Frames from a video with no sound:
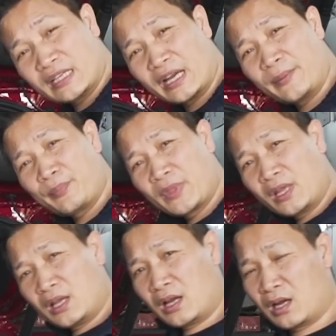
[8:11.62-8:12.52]
xe.
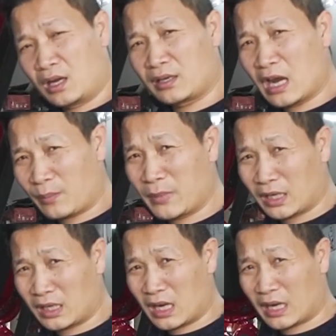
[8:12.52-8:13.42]
À, đặc
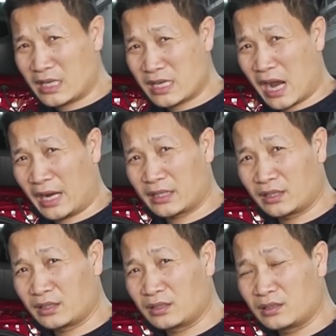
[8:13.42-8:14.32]
biệt là cái giải
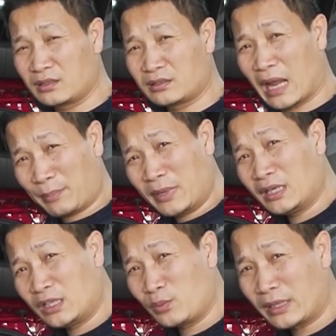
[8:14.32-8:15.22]
từ
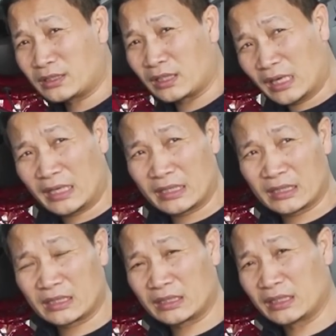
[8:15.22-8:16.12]
80 km trở lên
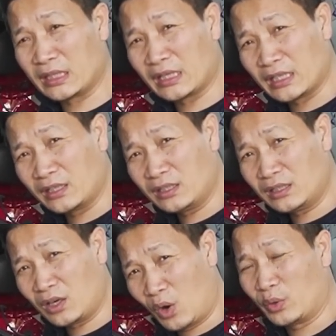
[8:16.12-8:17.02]
thì cái tiếng
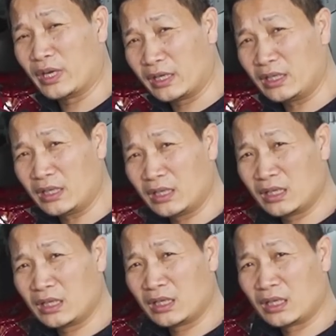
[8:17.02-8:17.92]
ồn đấy
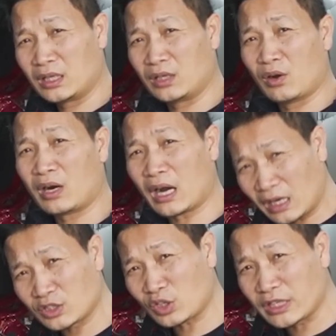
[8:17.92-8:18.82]
nó khá
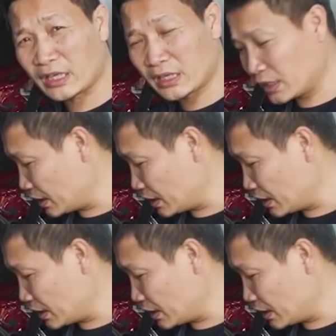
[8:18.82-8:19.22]
là rõ rệt.